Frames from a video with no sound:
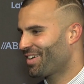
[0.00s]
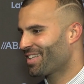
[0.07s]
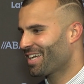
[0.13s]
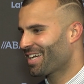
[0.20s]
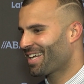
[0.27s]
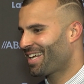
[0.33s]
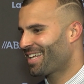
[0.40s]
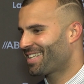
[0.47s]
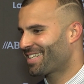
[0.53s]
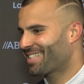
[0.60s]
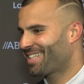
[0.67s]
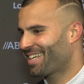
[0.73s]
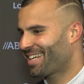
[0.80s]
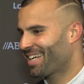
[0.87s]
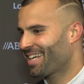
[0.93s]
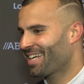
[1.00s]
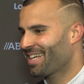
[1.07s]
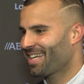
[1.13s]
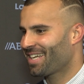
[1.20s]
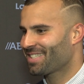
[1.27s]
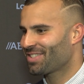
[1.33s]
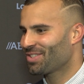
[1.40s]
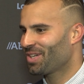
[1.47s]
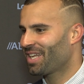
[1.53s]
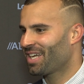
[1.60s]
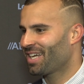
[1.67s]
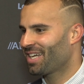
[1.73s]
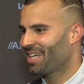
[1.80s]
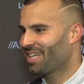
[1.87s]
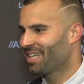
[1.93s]
verdad que la tercera ha sido
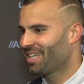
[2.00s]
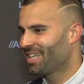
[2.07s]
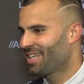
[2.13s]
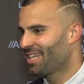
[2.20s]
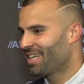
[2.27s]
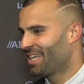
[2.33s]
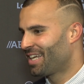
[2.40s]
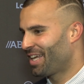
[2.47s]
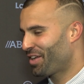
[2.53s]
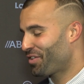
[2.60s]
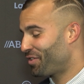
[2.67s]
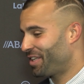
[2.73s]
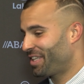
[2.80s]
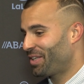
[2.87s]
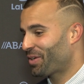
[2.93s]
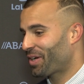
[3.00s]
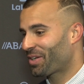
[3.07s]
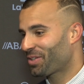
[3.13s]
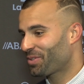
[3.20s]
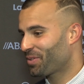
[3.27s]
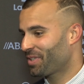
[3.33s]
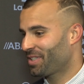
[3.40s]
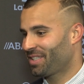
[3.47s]
la, definitiva, ¿no?